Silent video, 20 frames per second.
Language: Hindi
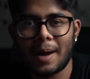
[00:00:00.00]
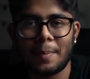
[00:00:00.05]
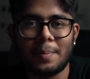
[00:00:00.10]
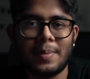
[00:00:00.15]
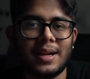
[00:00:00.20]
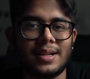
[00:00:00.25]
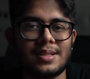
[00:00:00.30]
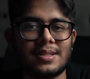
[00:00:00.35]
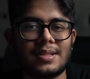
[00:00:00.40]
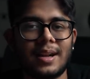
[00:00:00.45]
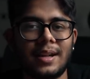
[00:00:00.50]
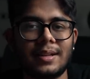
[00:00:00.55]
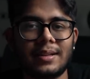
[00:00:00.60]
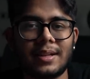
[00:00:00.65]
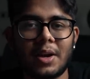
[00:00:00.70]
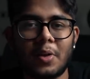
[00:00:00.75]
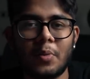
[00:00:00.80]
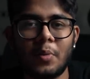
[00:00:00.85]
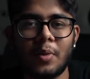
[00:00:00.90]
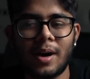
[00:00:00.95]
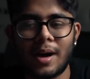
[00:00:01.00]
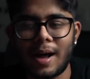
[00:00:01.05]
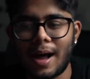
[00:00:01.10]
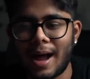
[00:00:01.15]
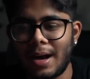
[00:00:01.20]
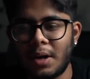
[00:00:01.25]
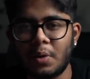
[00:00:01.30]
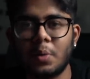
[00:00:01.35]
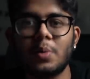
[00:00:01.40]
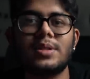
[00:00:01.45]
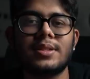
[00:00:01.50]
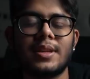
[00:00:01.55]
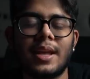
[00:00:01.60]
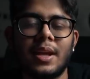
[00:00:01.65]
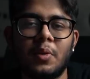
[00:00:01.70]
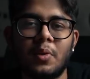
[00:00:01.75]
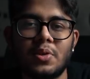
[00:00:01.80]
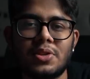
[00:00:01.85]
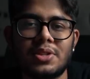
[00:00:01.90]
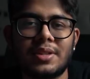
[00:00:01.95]
अपडेट्स डालता रहूंगा एंड उसके
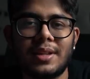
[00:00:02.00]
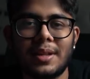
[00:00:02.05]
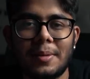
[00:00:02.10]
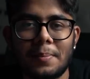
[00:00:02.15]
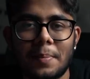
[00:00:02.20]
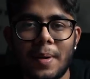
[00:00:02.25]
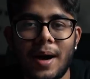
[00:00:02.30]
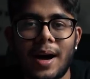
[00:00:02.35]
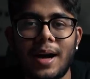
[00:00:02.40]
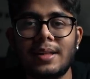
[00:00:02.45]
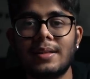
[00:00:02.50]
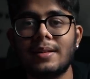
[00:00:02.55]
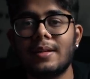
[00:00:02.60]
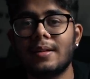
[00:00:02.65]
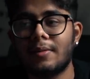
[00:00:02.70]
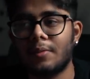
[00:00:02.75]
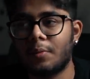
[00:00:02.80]
कुछ दिन बाद